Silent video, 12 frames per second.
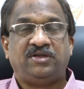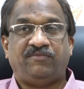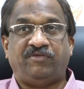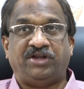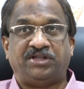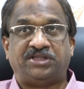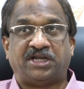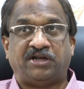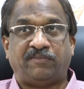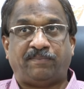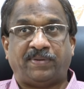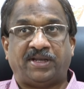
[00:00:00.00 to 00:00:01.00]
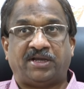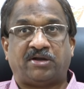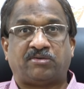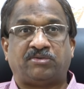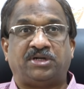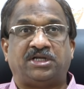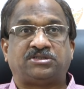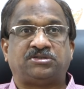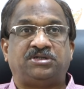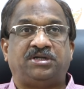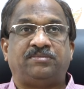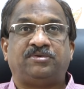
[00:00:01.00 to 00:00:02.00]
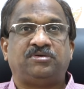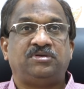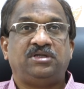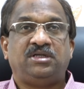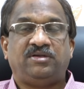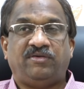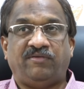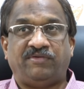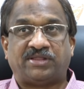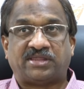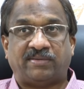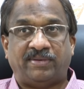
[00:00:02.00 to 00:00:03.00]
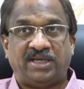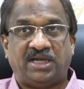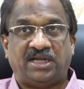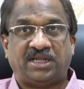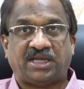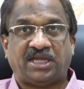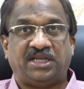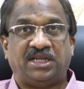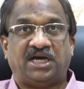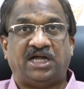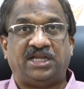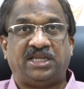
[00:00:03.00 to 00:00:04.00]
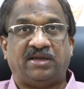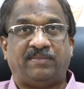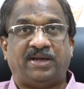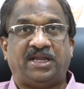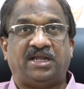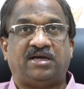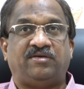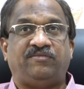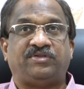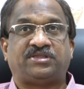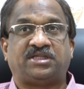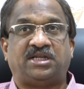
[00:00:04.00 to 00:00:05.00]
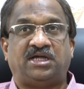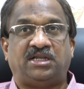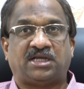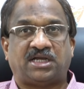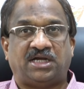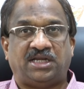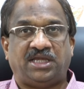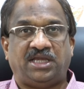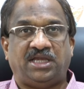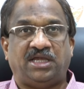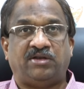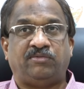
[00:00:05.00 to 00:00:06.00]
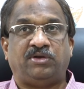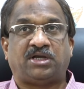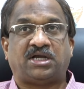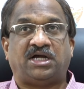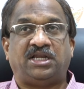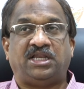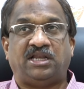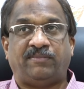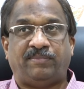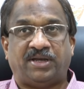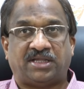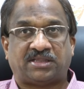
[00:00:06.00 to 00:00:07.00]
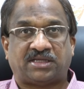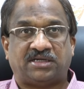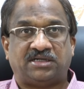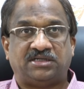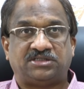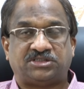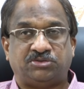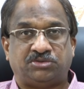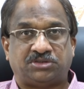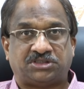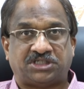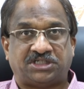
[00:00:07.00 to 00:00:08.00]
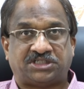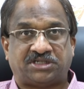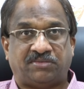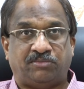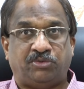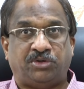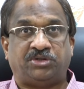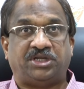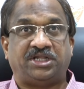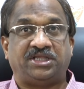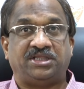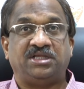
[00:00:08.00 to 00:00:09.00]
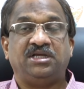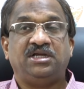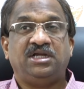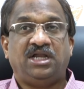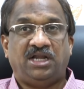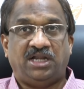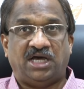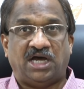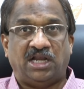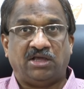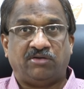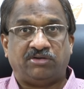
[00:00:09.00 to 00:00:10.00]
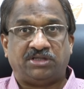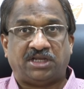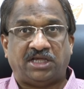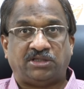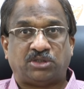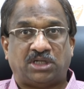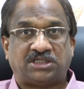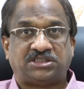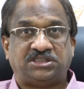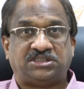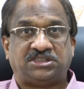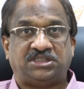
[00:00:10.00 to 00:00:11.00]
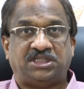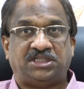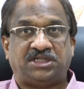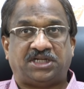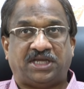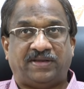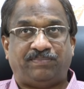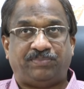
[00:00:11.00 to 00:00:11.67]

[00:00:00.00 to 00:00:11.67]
వీటి ధరలు పెరగకుండా చూడడము ఇవి సమయానికి నాణ్యమైన విత్తనాలు కానీ ఎరువులు కానీ లభ్యత చూ చేర్చడం మూడవది అడిగింది నాలుగవది రైతులు ఆశించింది ఏంటంటే